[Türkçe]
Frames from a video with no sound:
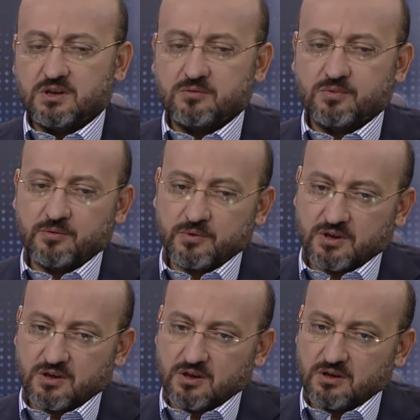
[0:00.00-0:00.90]
Yani
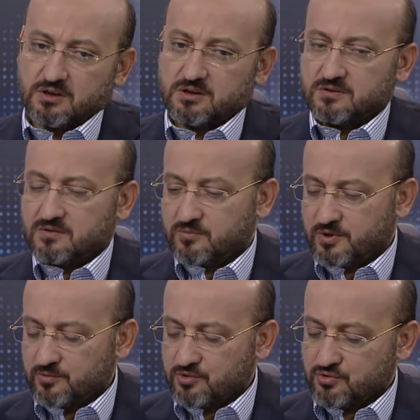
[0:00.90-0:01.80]
BM kararları ve
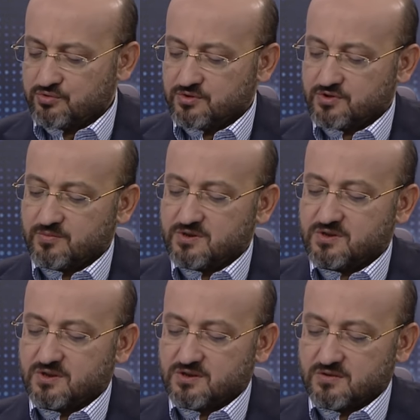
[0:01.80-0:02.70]
BM
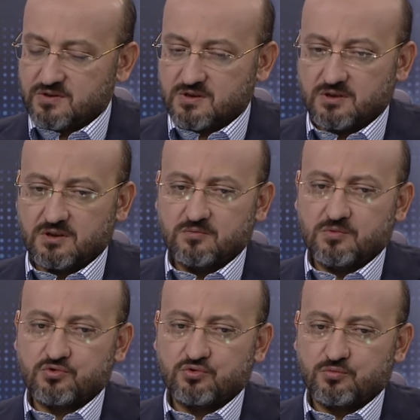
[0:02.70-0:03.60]
sözleşmesi çerçevesinde
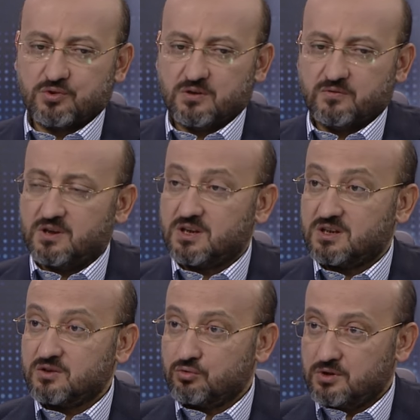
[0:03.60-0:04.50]
meşru müdafaa
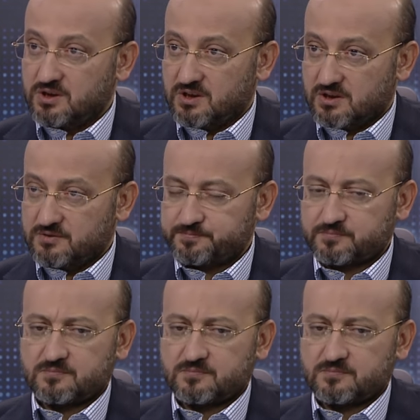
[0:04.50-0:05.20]
hakkını kullanarak.